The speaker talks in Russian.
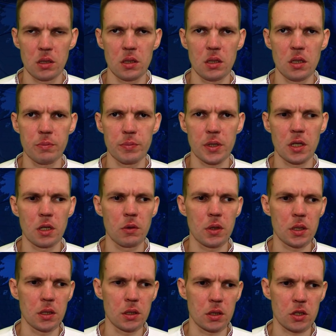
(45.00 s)
и
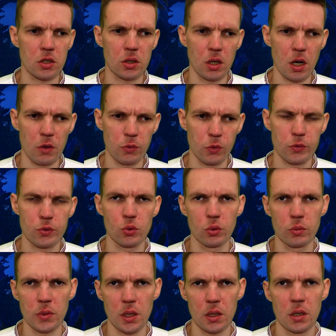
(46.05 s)
приговорить к штрафу в
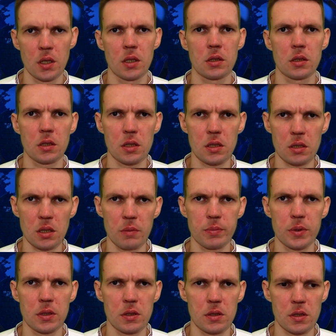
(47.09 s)
сумме
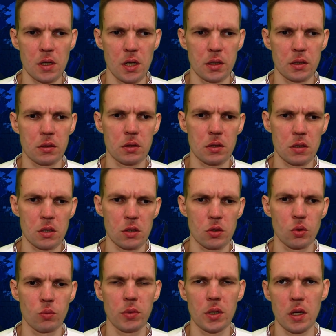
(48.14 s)
350
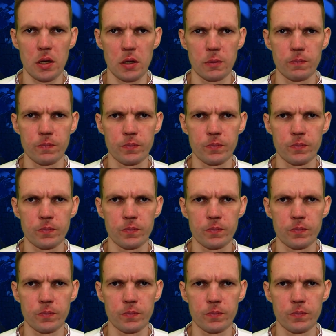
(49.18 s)
тысяч рублей –